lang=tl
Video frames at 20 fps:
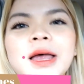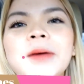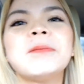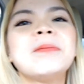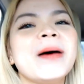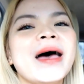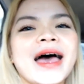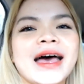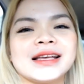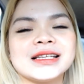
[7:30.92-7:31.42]
the ano?
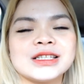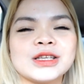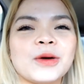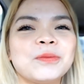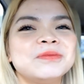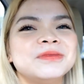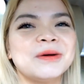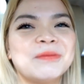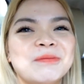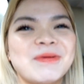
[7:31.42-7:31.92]
best
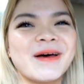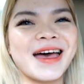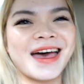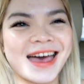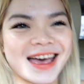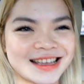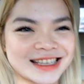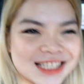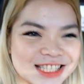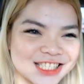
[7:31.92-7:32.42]
of the
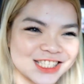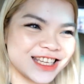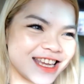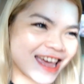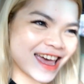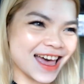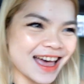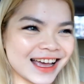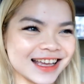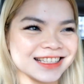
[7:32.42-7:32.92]
best.
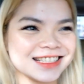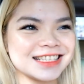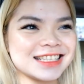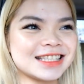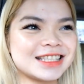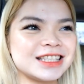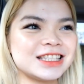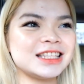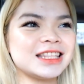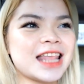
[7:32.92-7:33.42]
Yes,
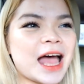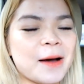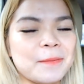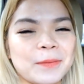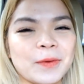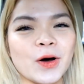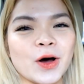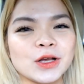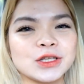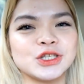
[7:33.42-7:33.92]

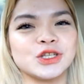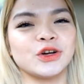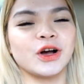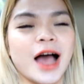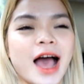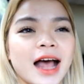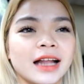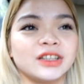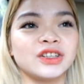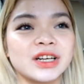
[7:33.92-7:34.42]
tapos, yung
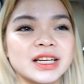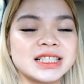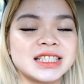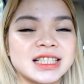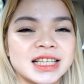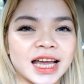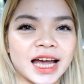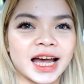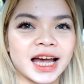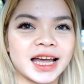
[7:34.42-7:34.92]
address
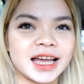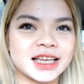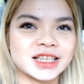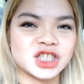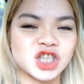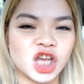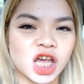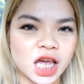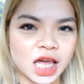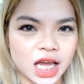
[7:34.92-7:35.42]
niya is
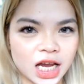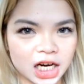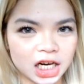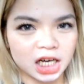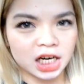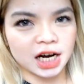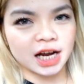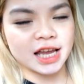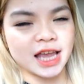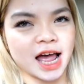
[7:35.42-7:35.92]

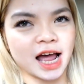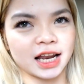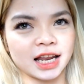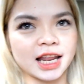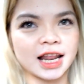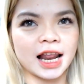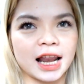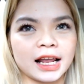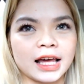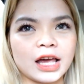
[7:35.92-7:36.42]
here. Ayan,
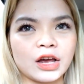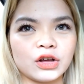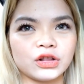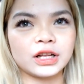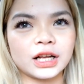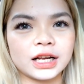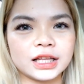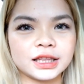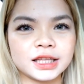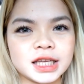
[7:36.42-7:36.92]
ilalagay ko
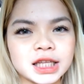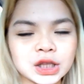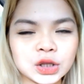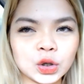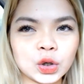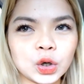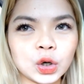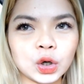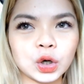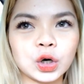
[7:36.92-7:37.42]
na lang
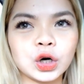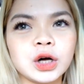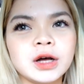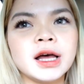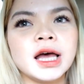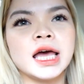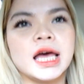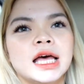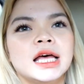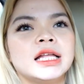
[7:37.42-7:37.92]
dito.
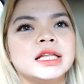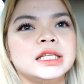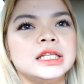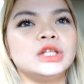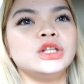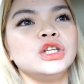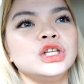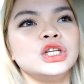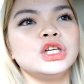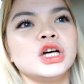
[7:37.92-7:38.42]

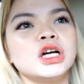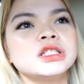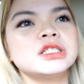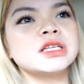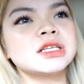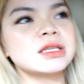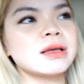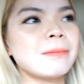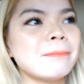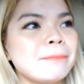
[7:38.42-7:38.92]
Dun yun
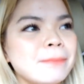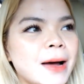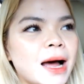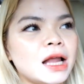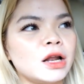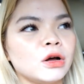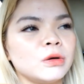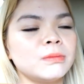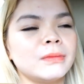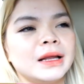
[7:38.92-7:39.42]
sa
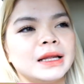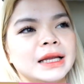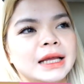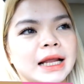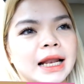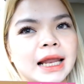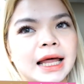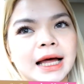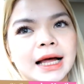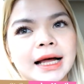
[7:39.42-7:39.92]
Sampaloc,
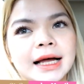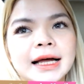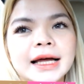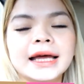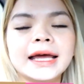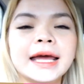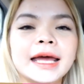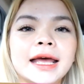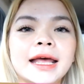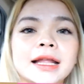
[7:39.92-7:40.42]
Manila.
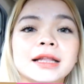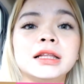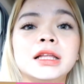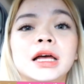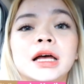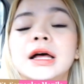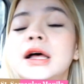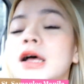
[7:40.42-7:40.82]
And,